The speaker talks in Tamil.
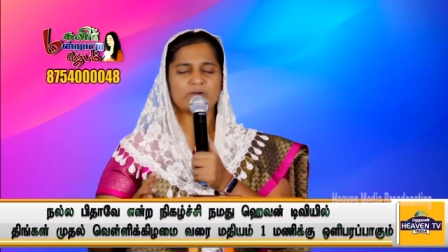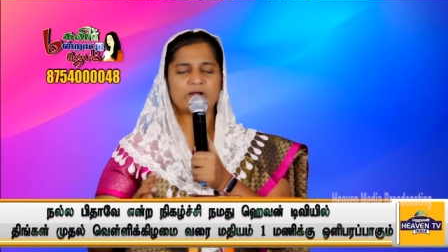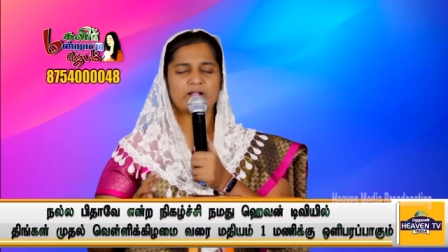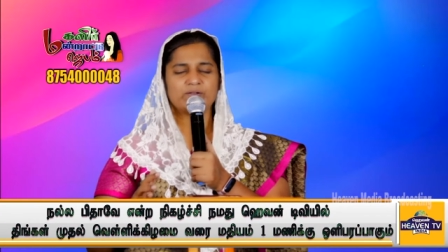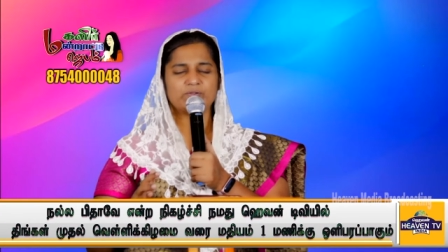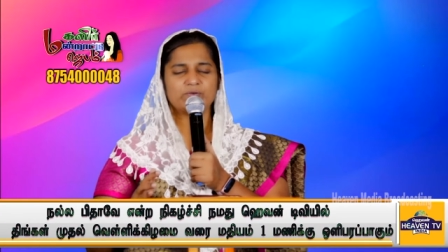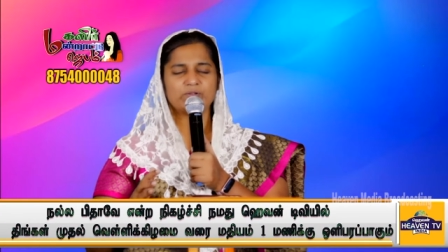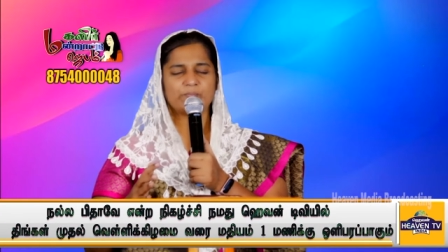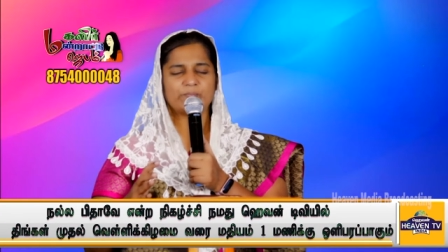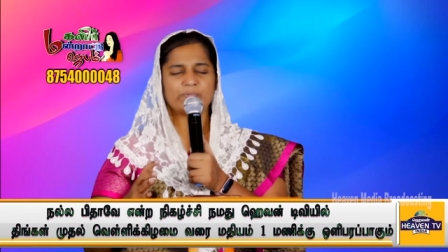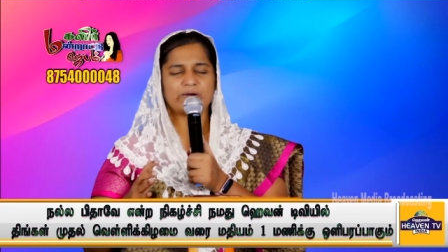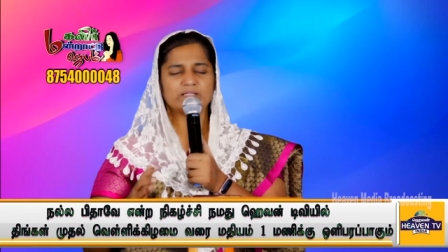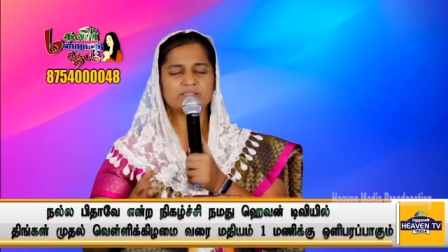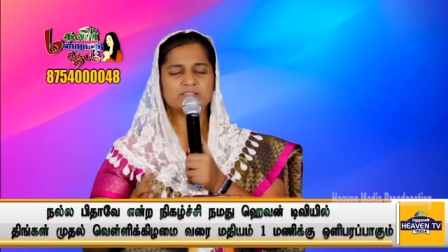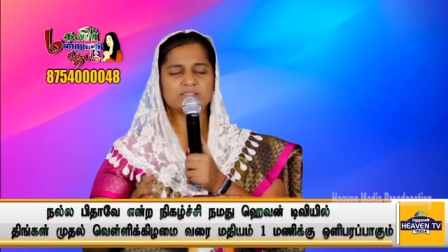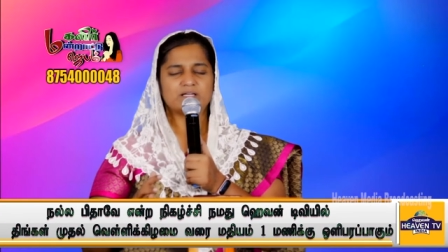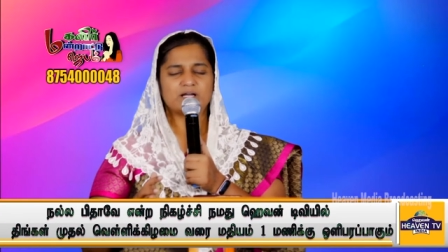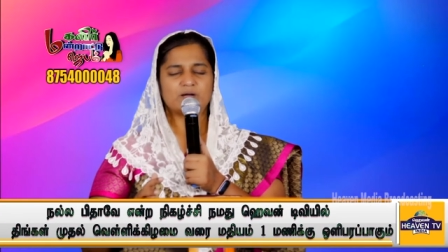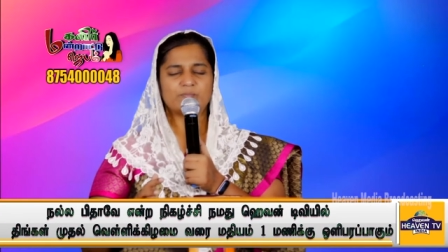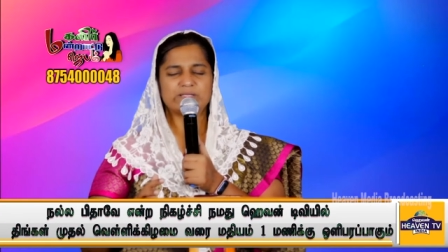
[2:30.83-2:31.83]
ஆண்டவரை
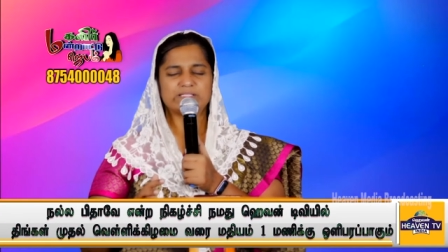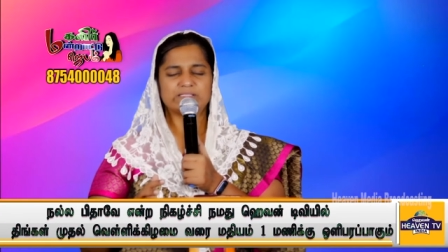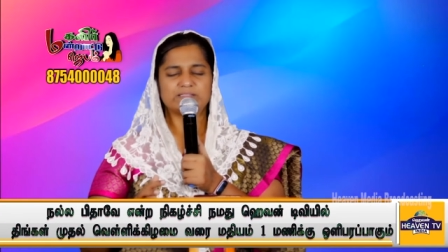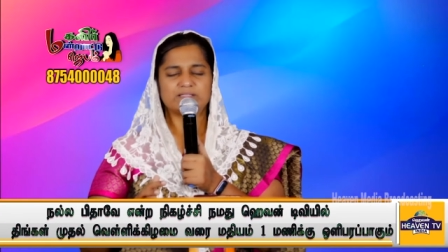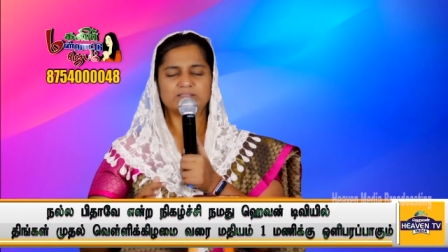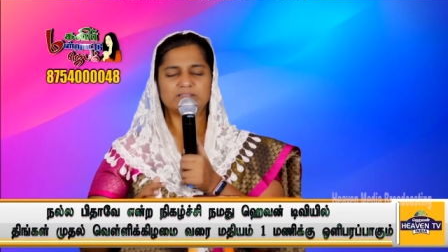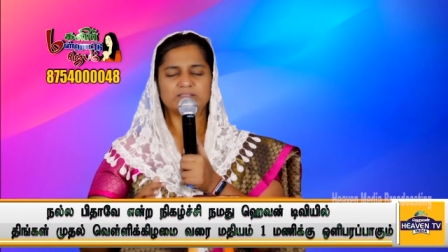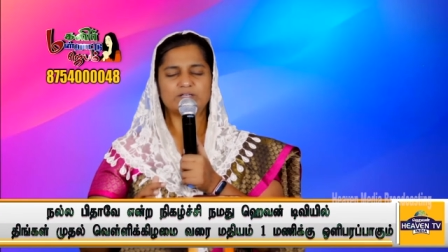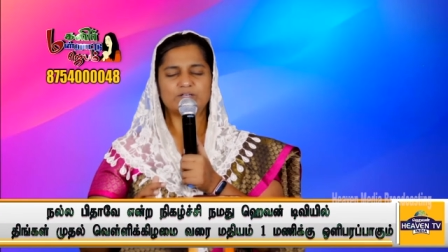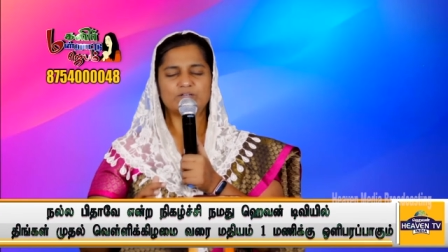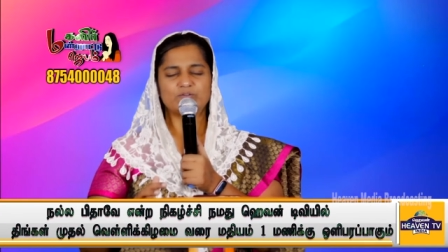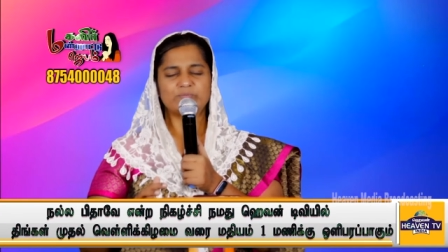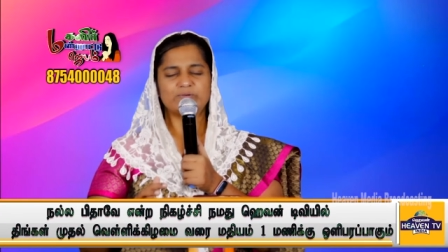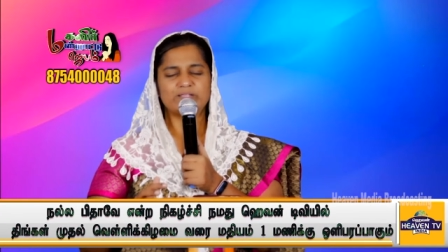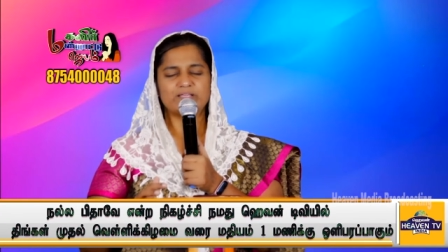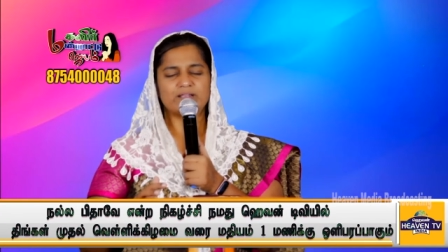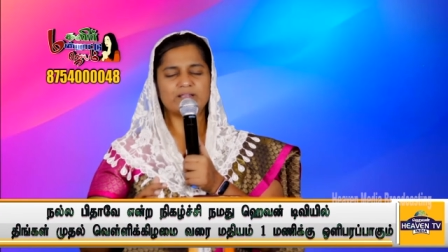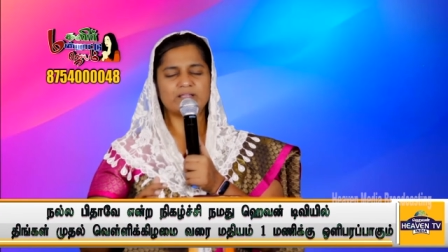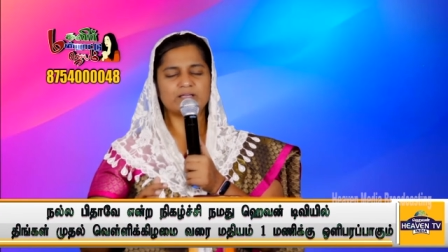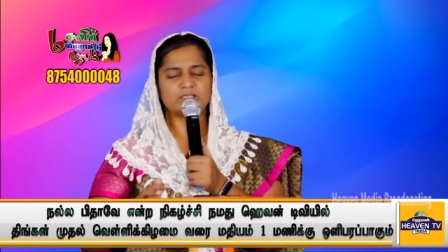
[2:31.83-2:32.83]
பாதுகாப்பை
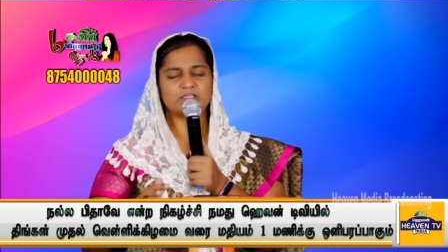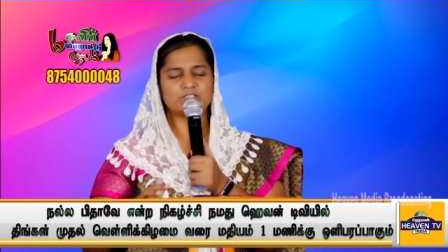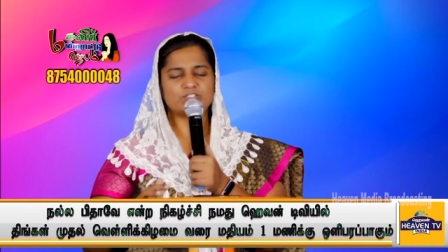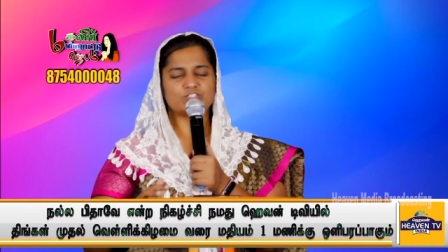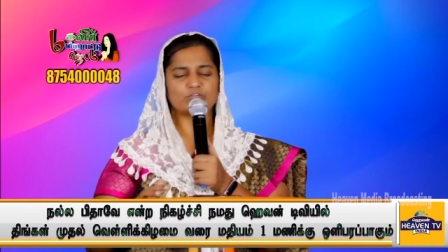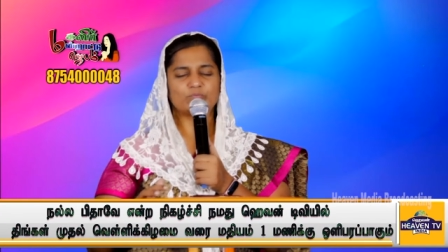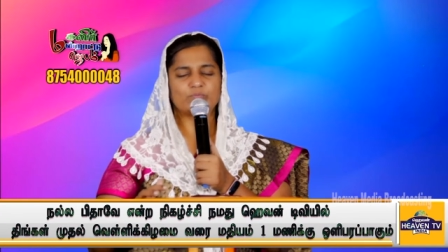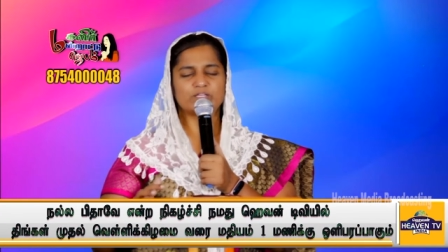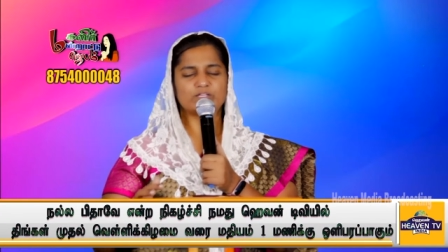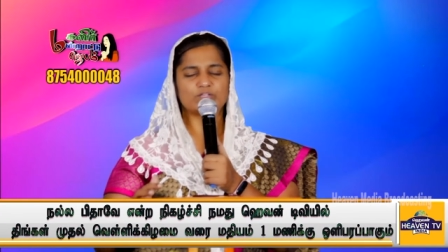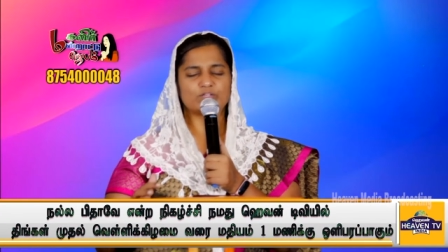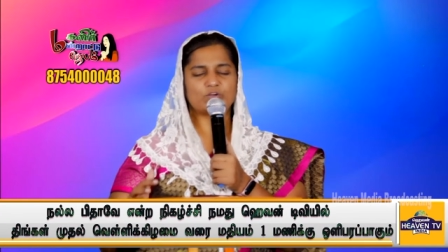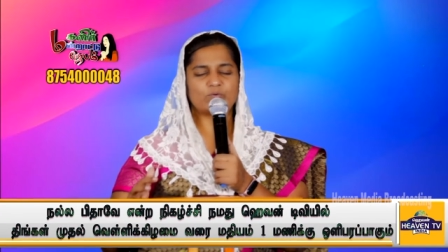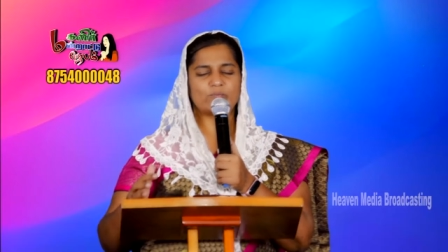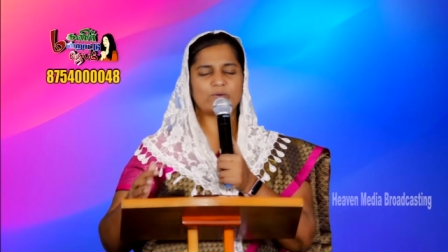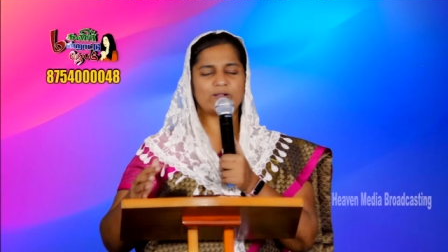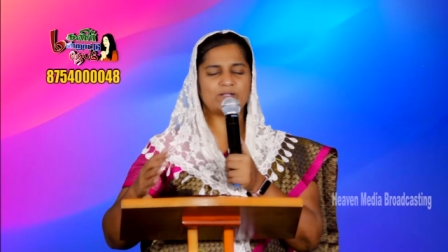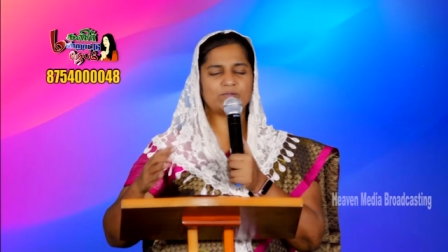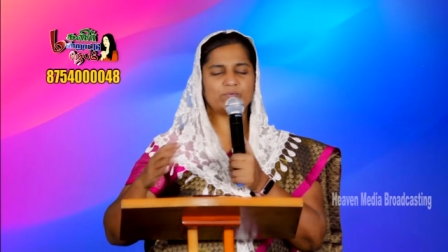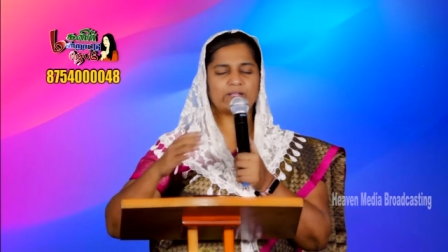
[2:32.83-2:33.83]
தந்திரலும்படியாக நாங்கள்
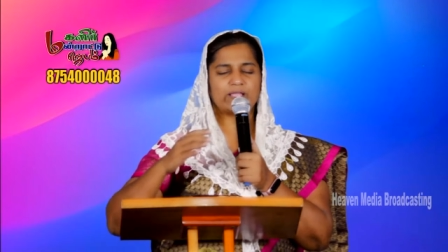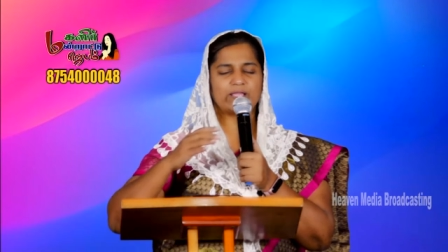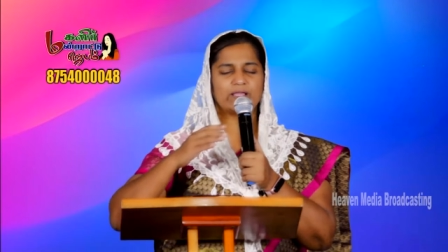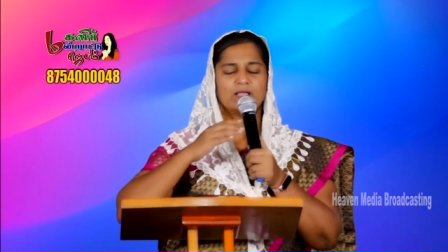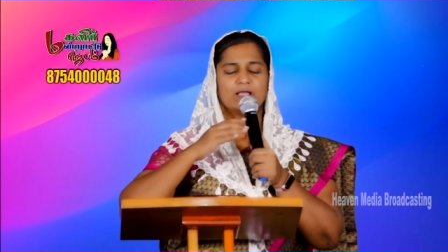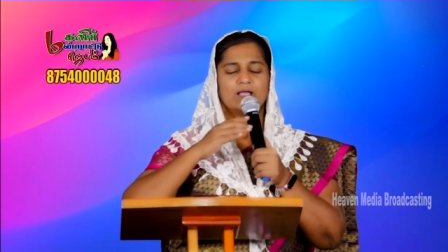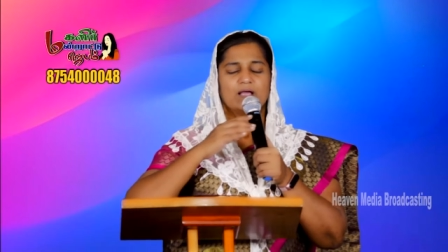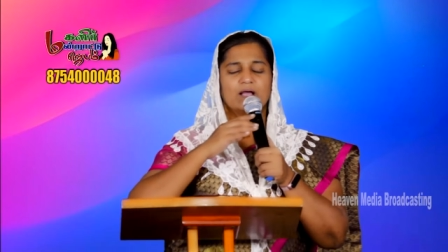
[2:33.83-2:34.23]
ஜெபிக்கிறோம் ஆண்டவரே